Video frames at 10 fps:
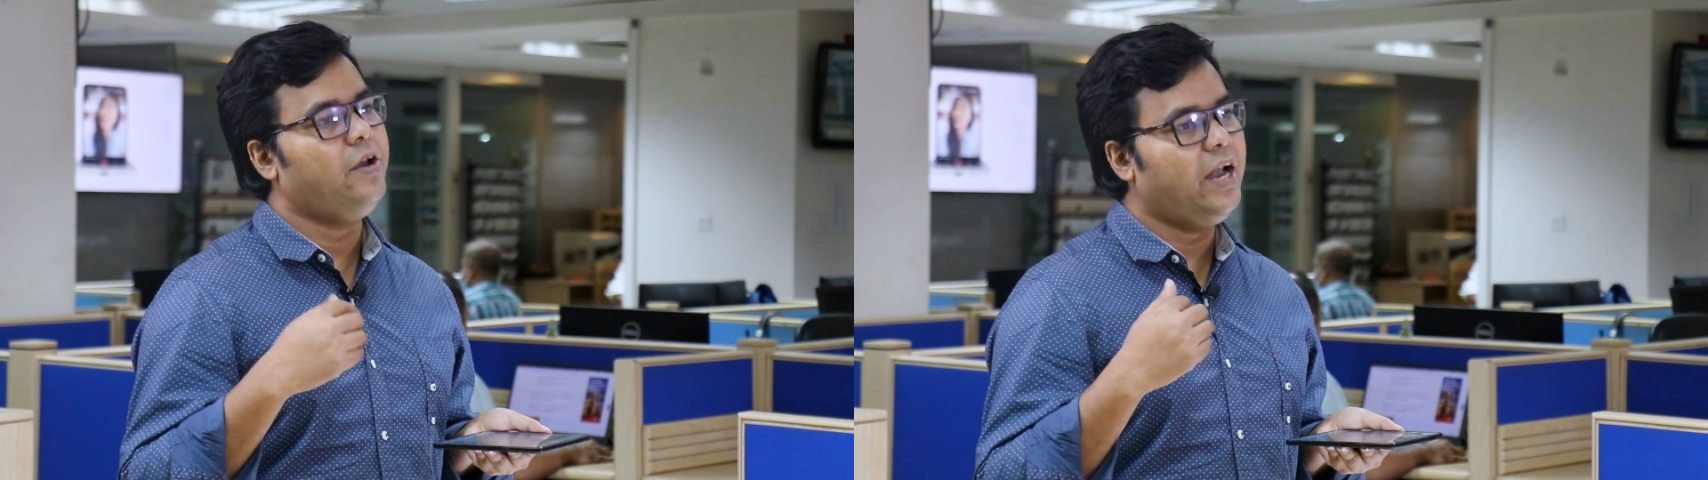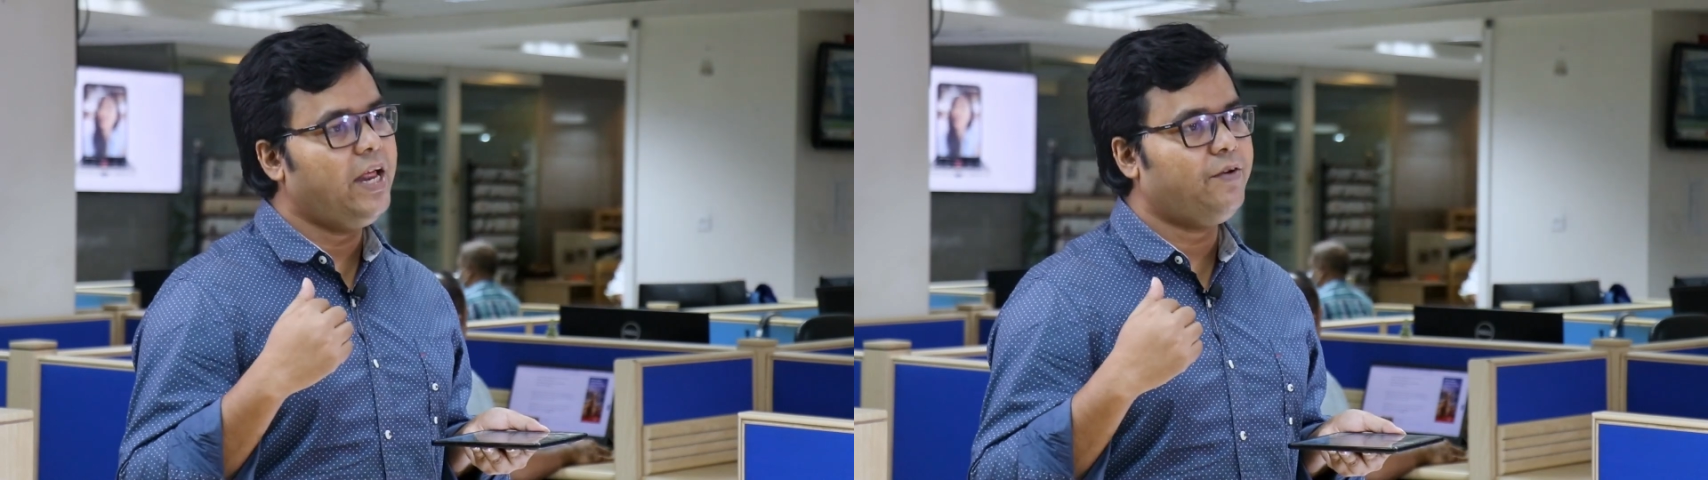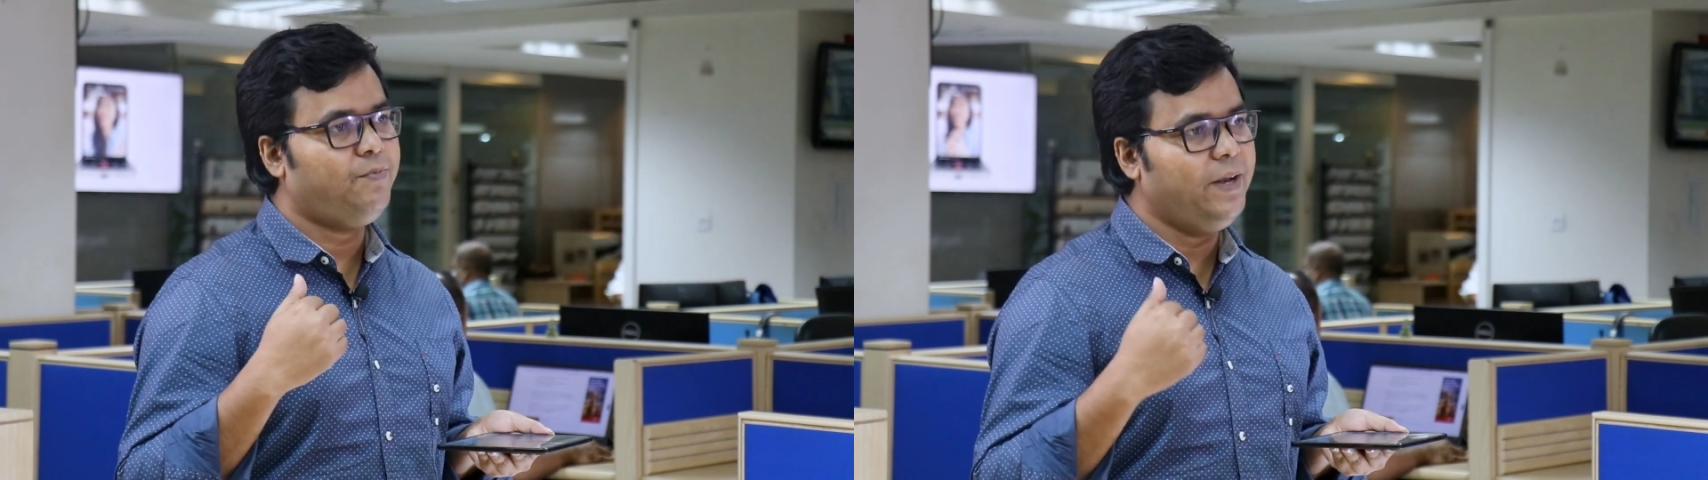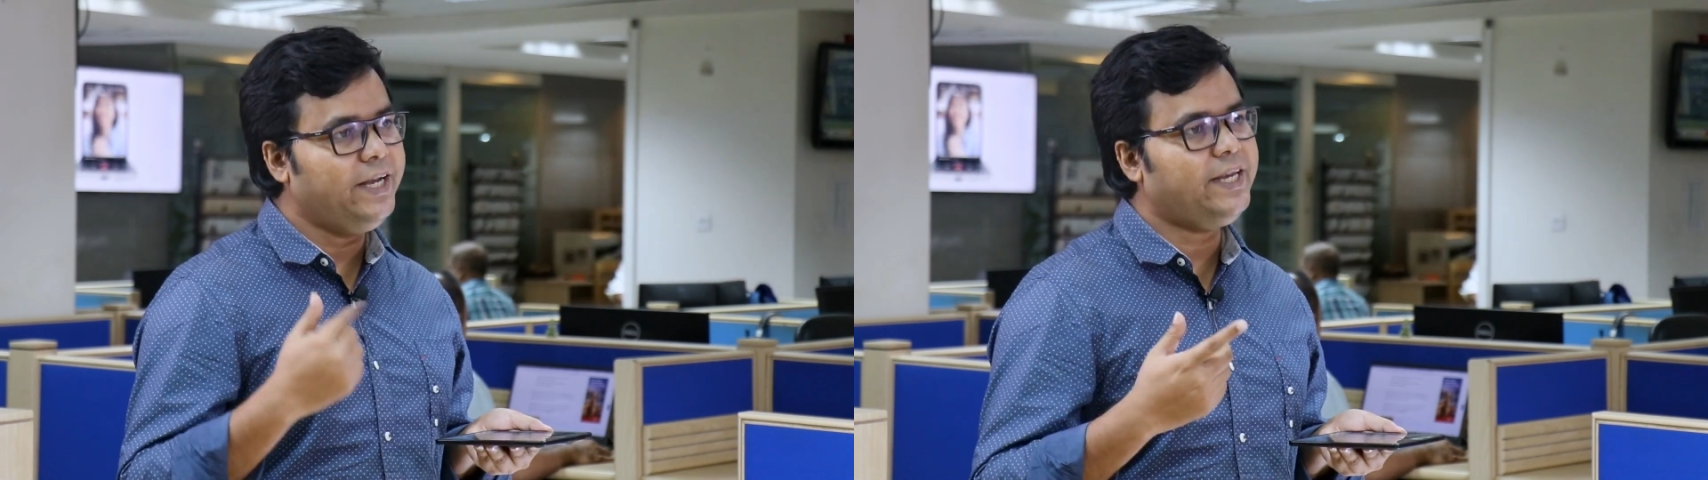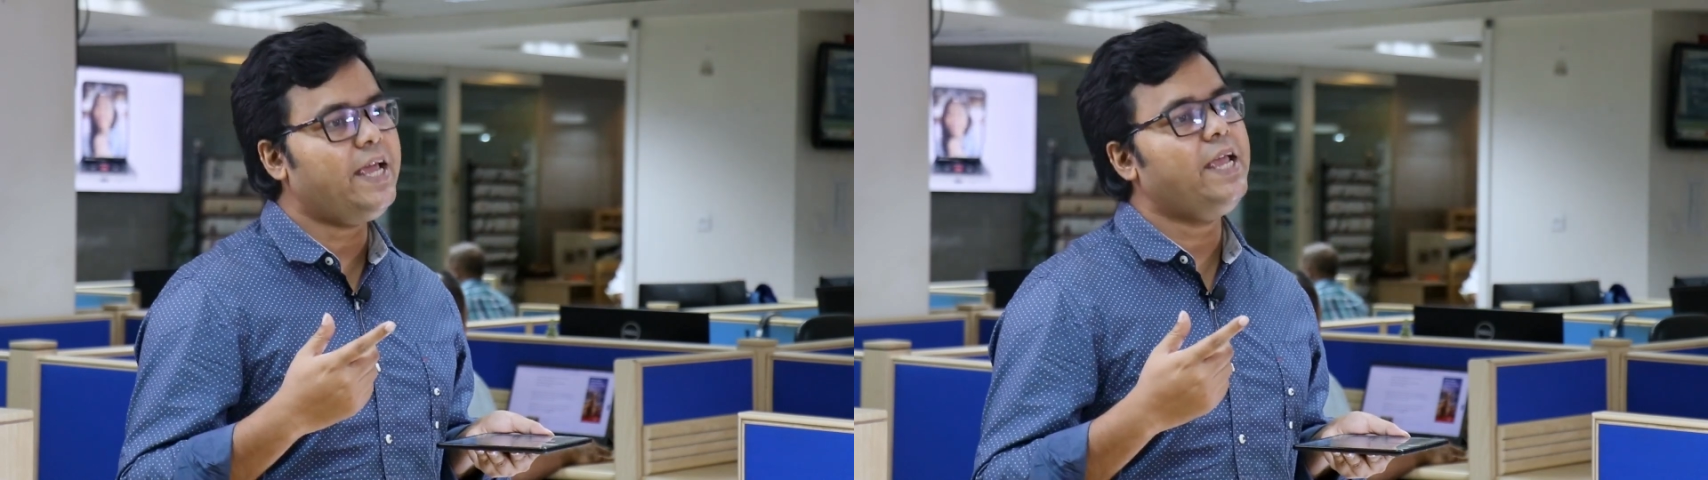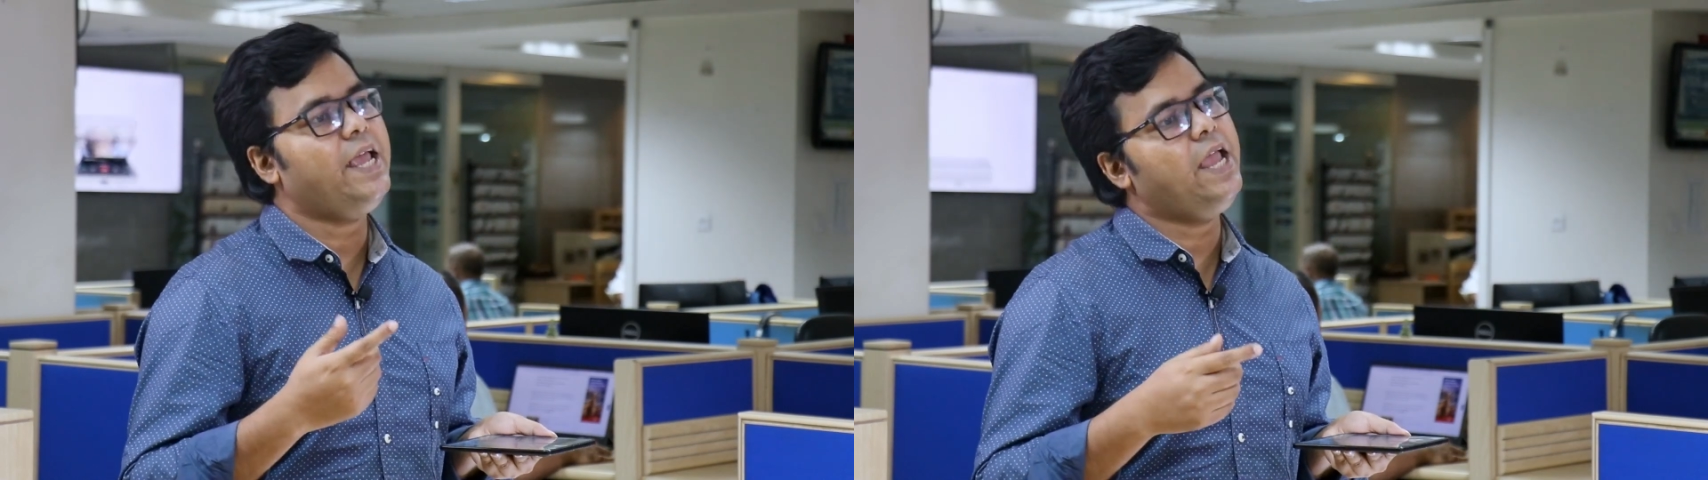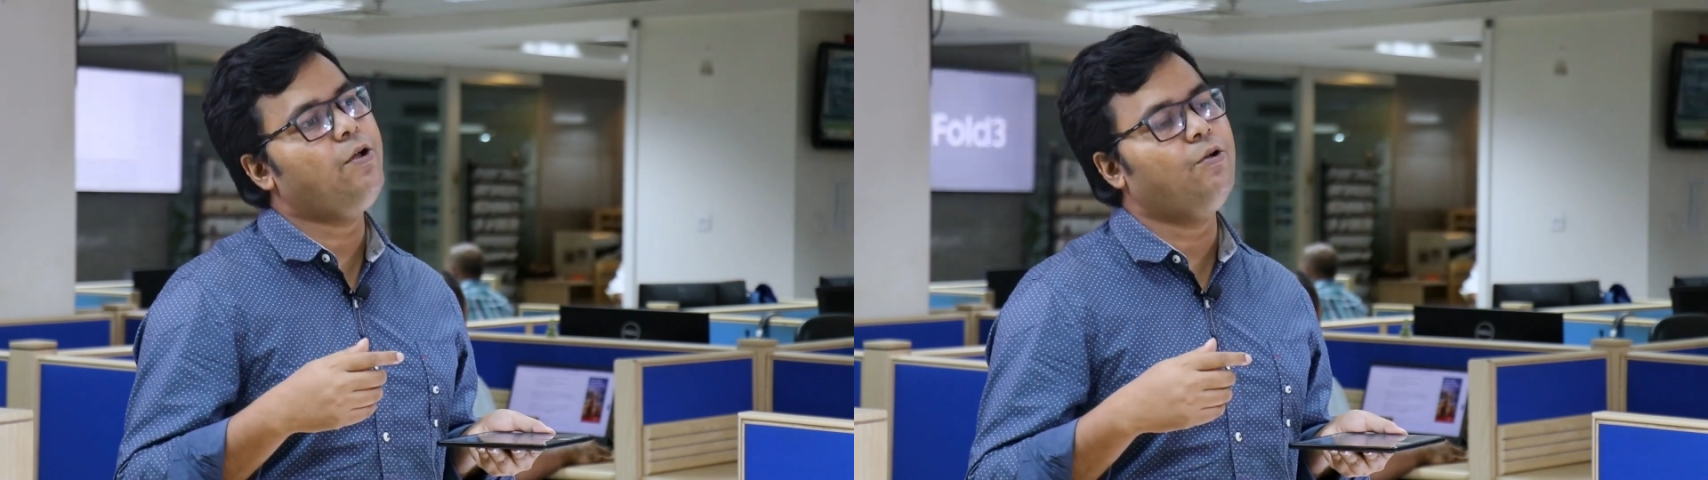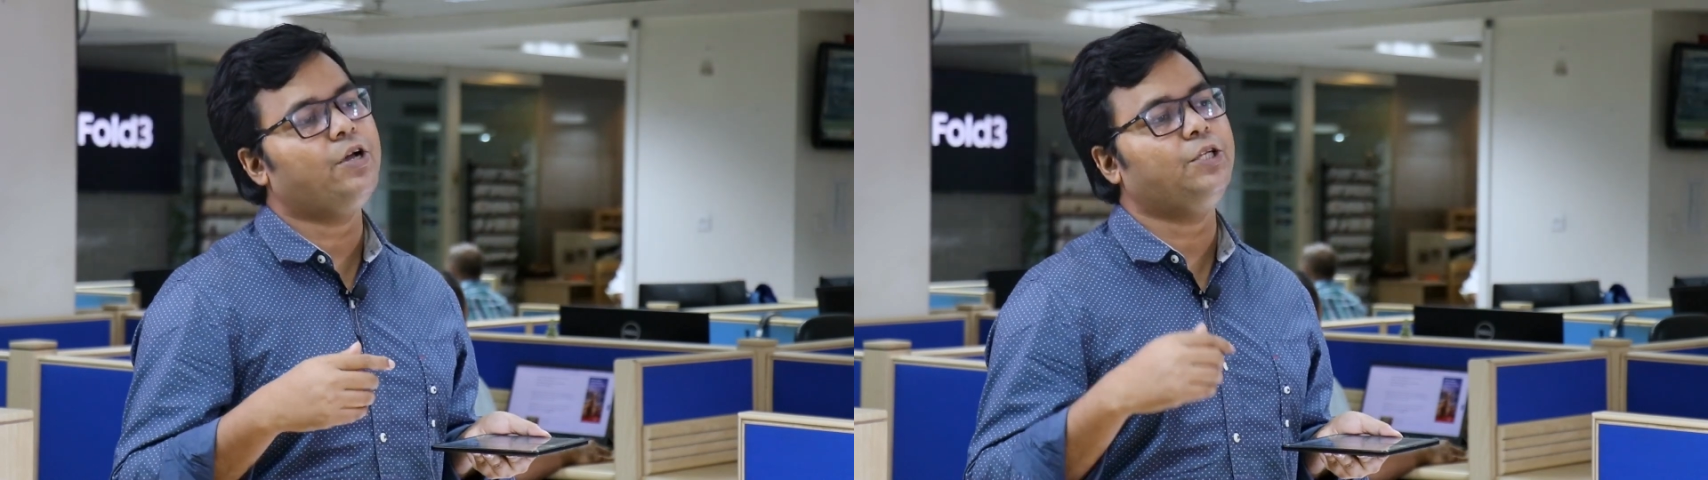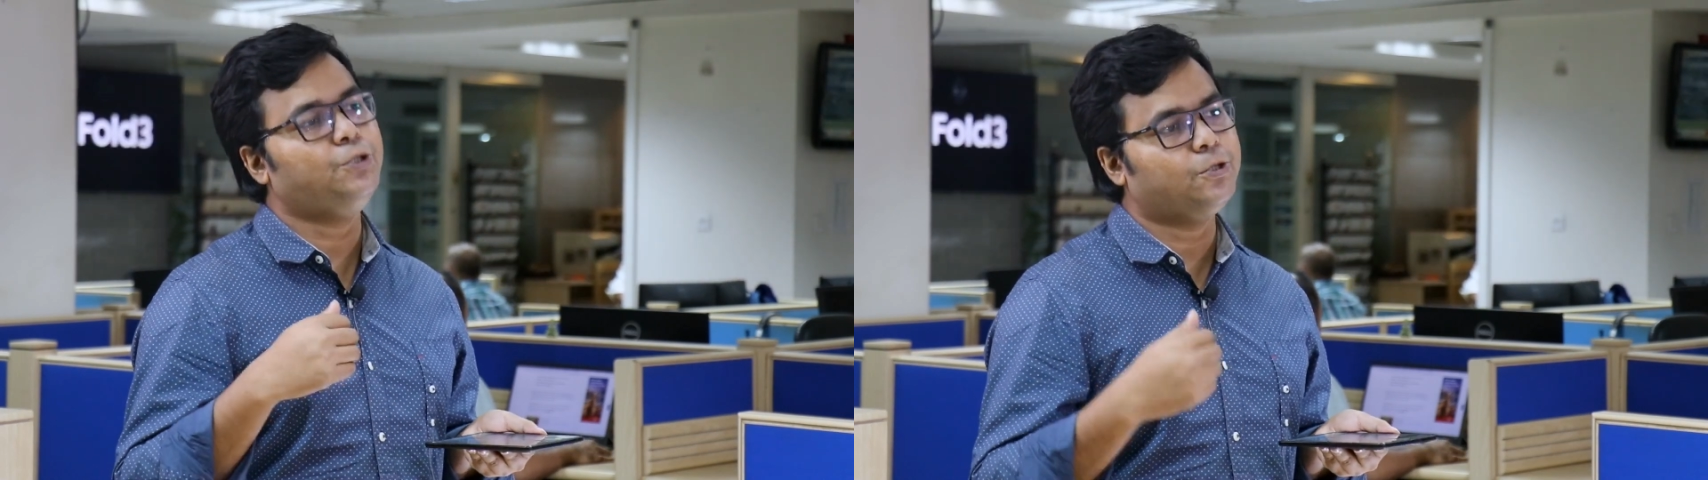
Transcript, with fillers: রেলের ফ্লিটে এইগুলোকে